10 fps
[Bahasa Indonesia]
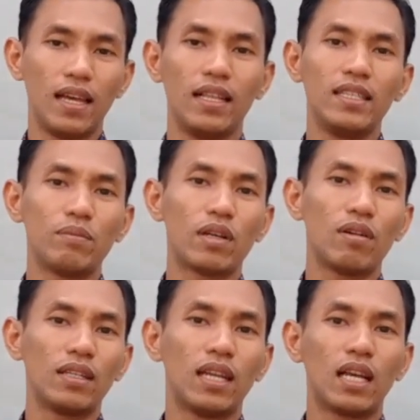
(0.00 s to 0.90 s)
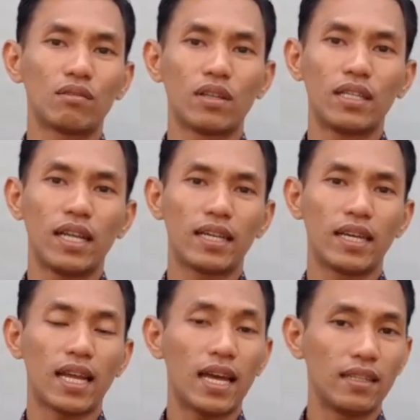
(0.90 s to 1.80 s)
Hal ini perlu Anda lakukan
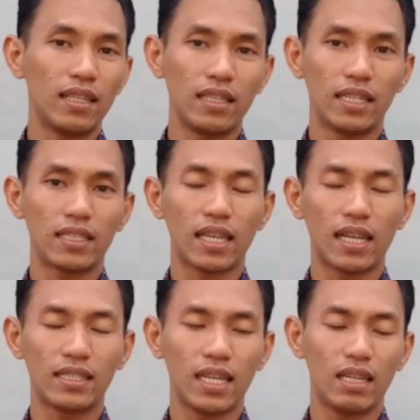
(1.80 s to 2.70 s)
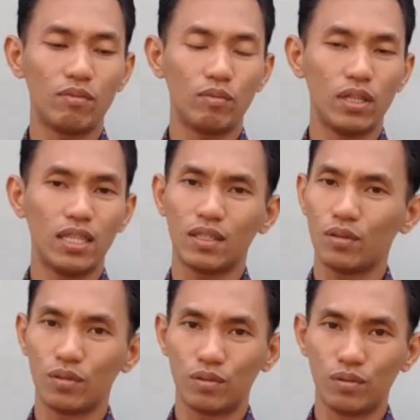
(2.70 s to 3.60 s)
agar Anda tidak salah dalam memilih
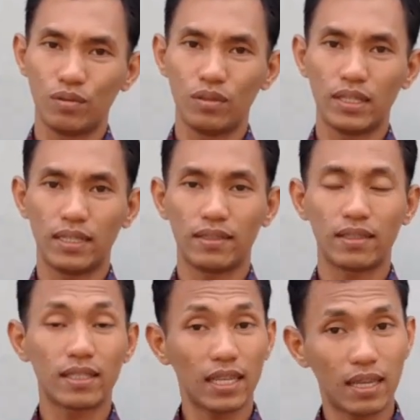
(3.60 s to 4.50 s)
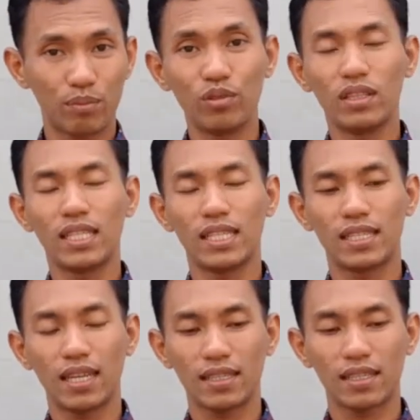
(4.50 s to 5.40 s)
guru dan saya pun
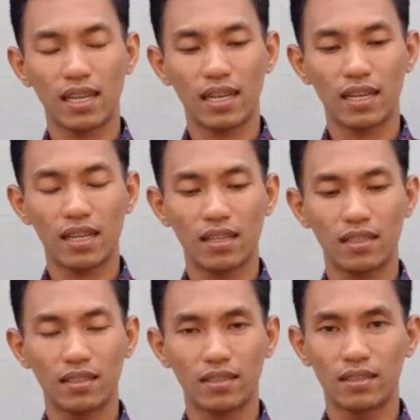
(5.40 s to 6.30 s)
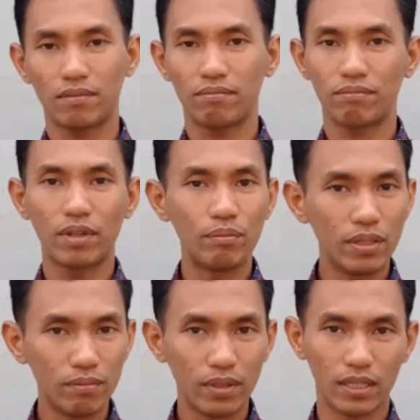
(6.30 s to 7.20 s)
tidak salah
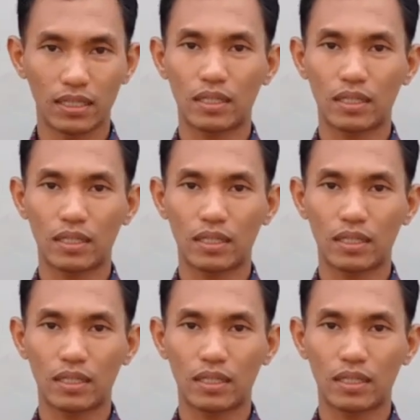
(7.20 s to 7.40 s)
membimbing